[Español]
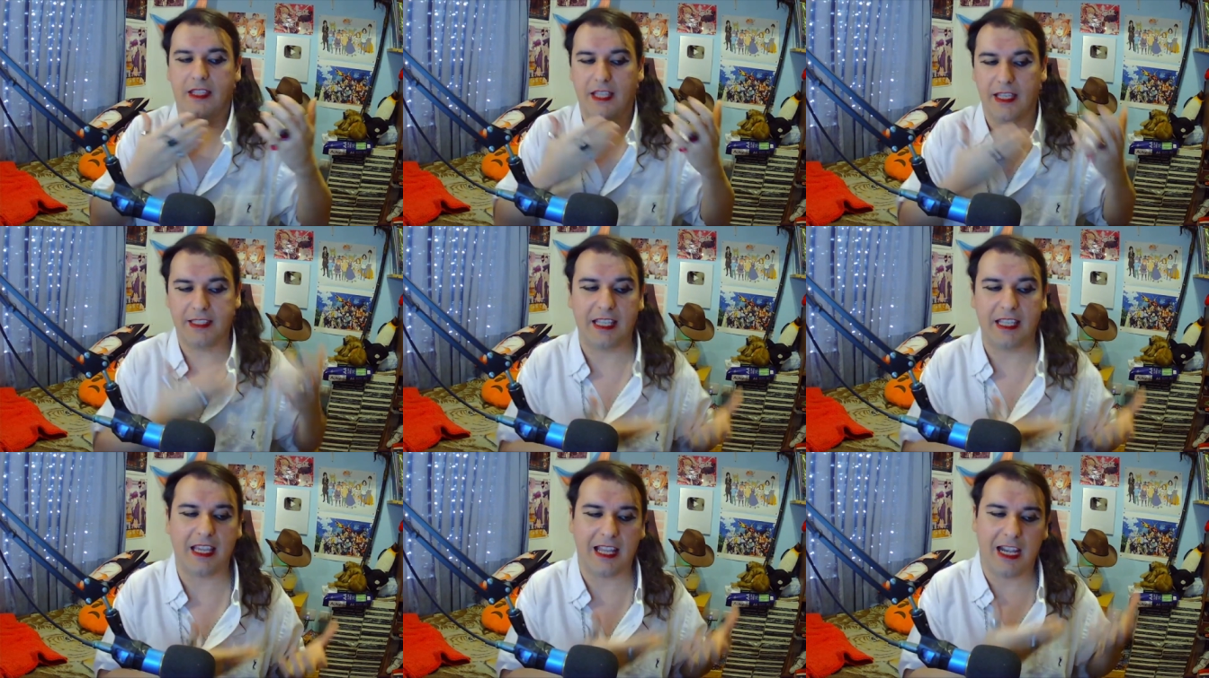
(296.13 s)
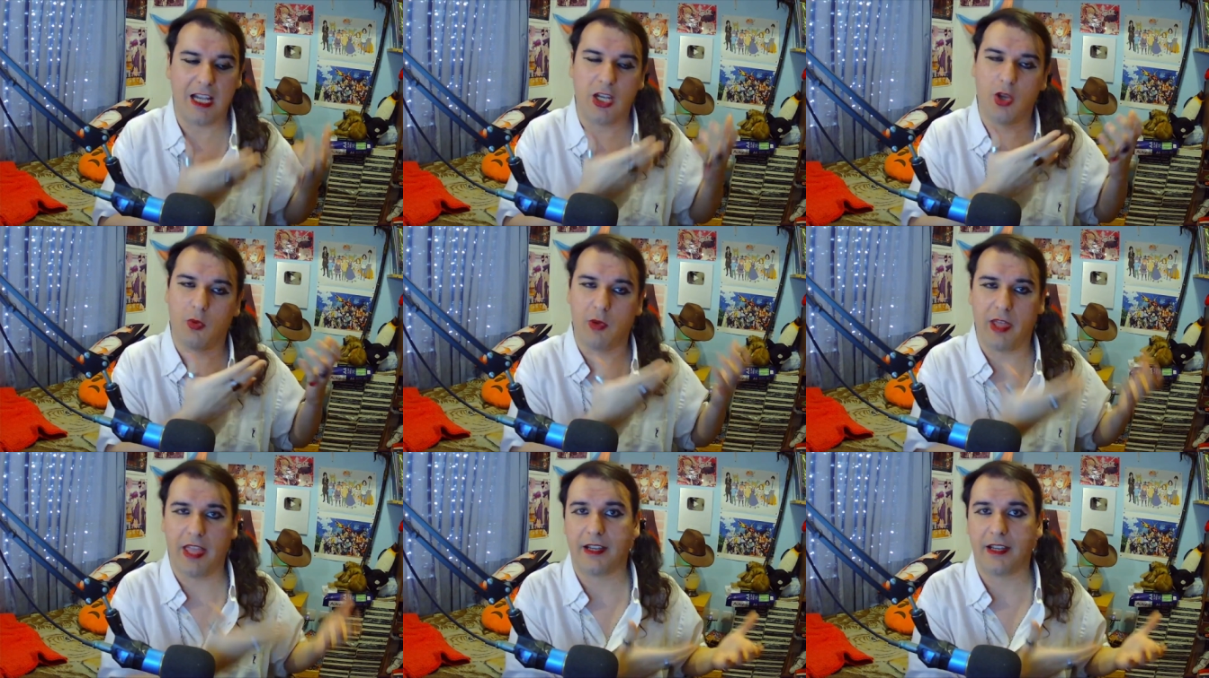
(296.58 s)
Y este
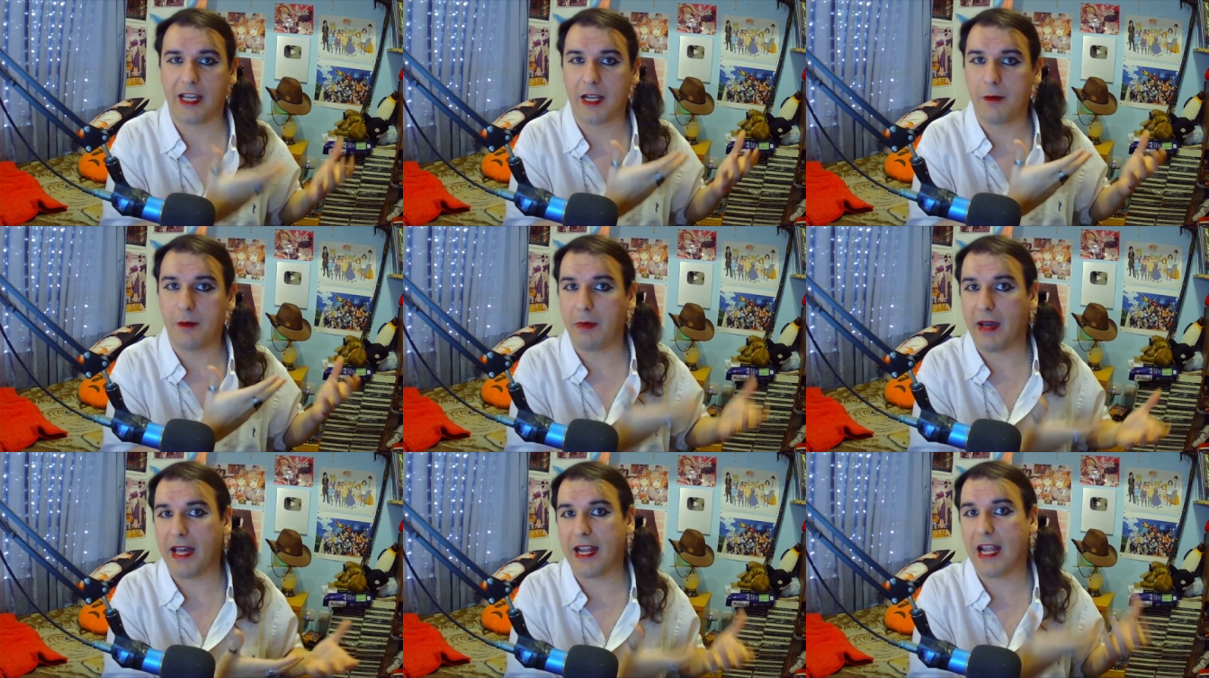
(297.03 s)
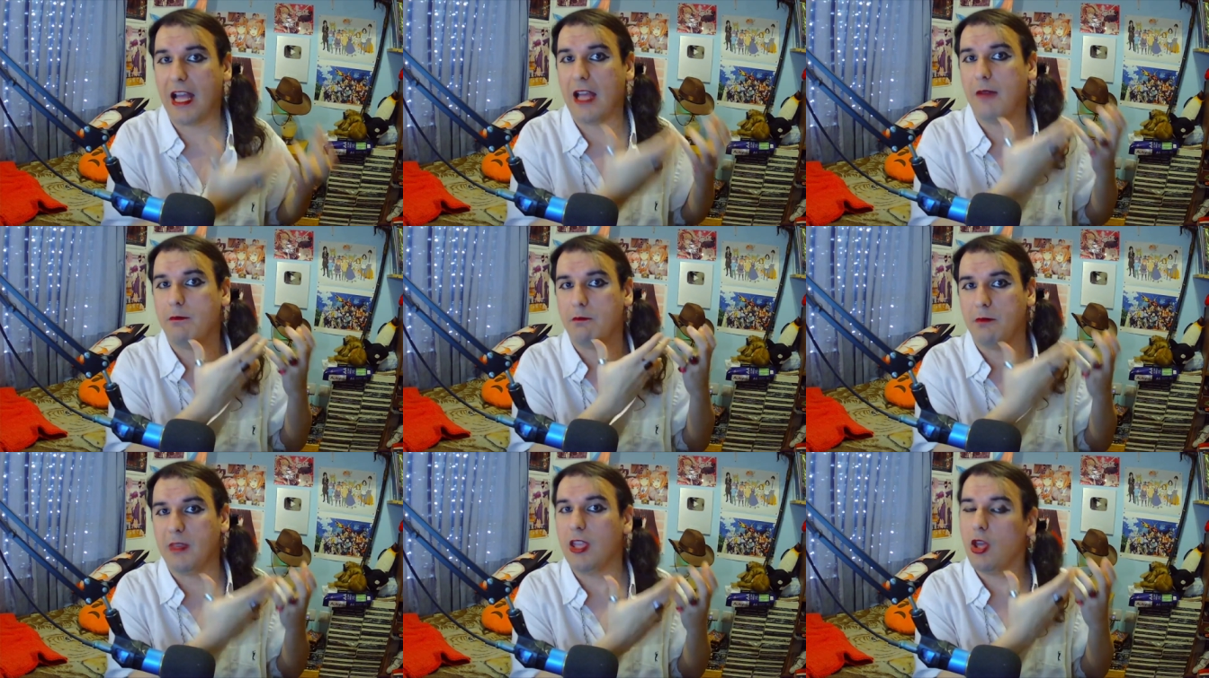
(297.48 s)
canal lo voy a dejar
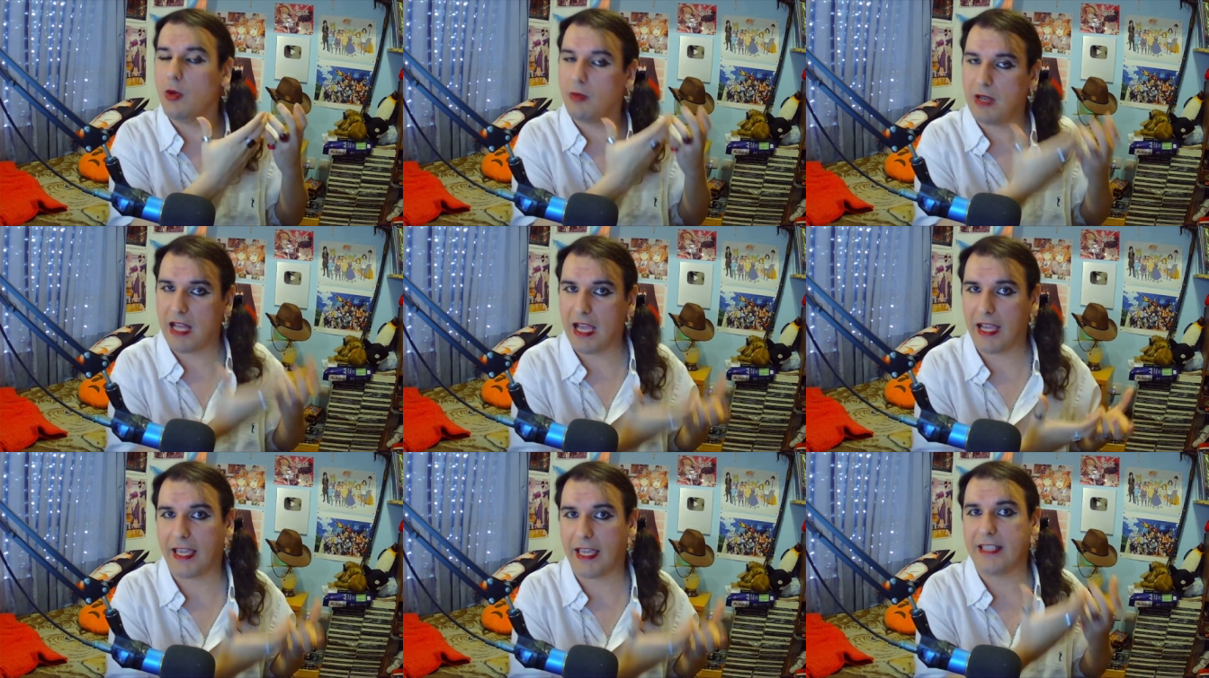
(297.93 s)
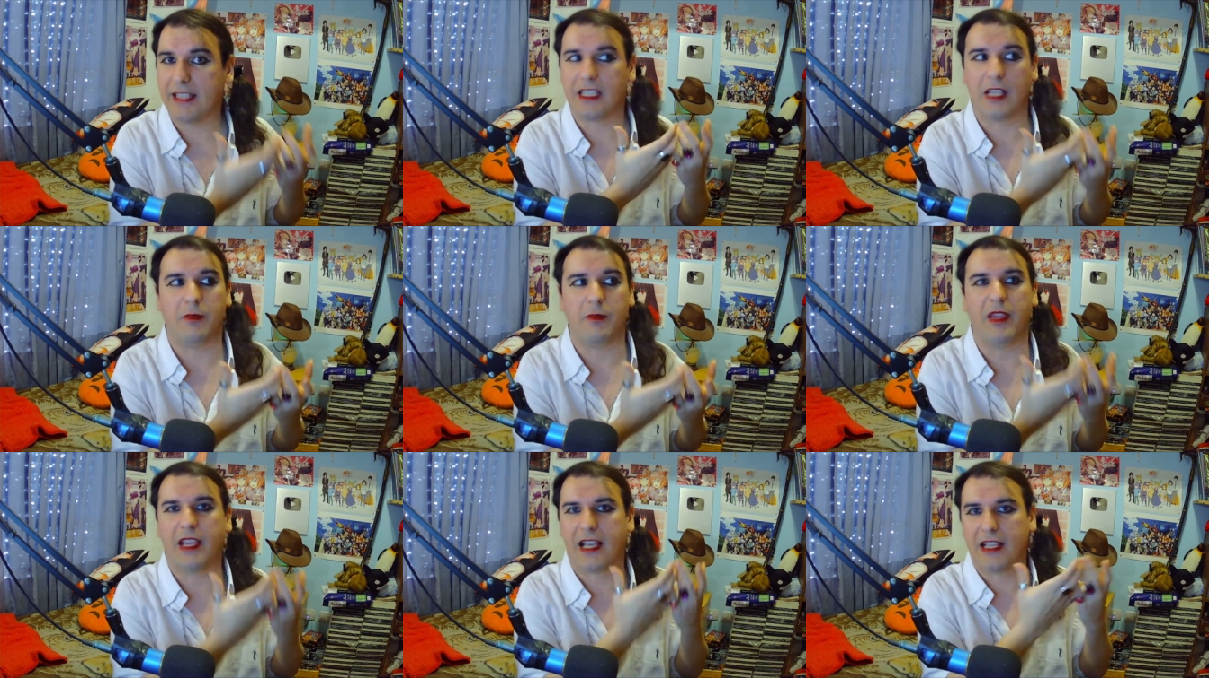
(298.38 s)
para mis
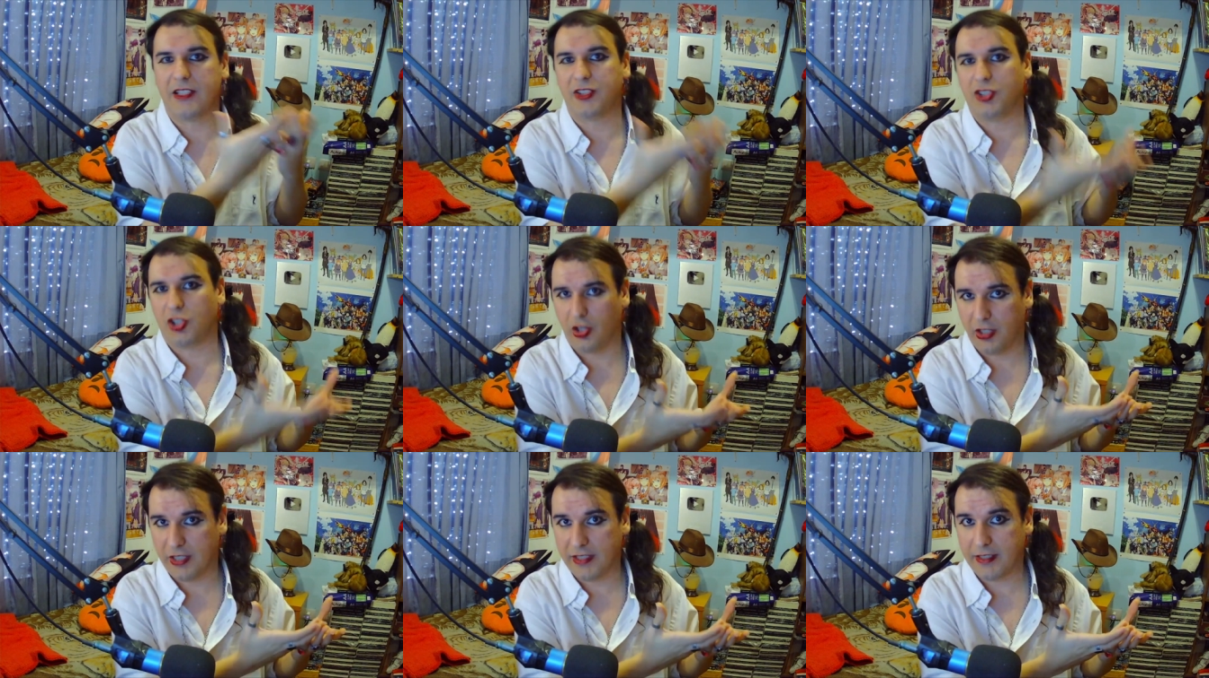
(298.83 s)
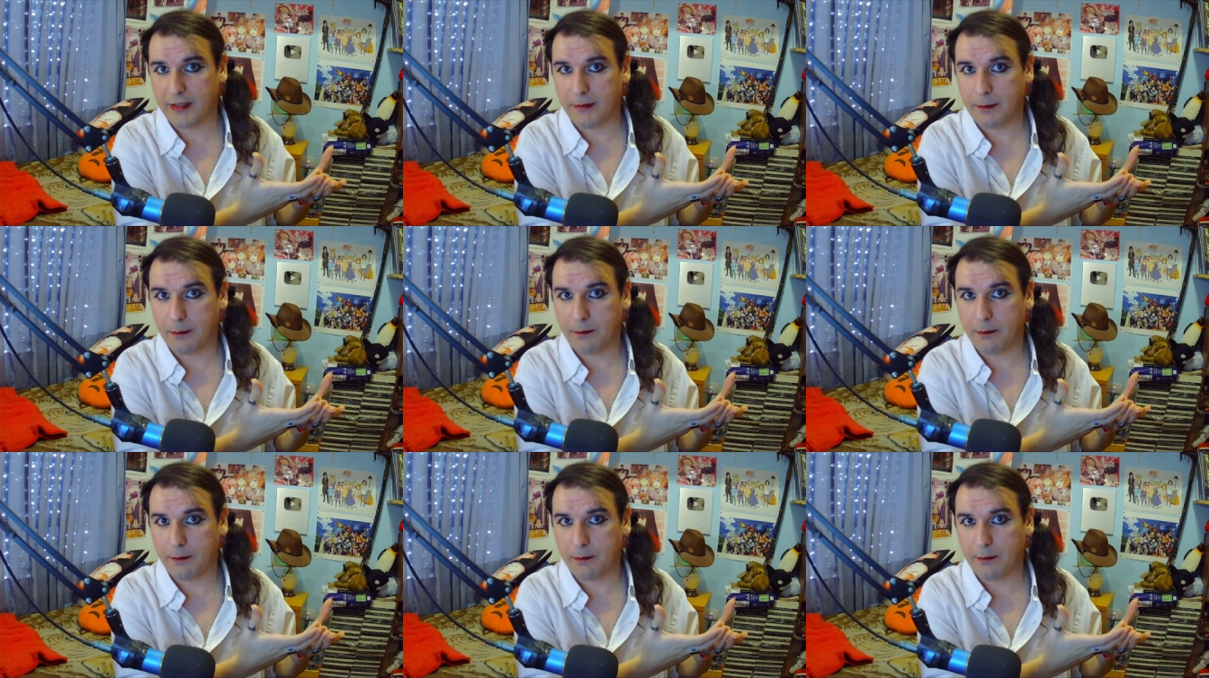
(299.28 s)
doblajes y mis canciones.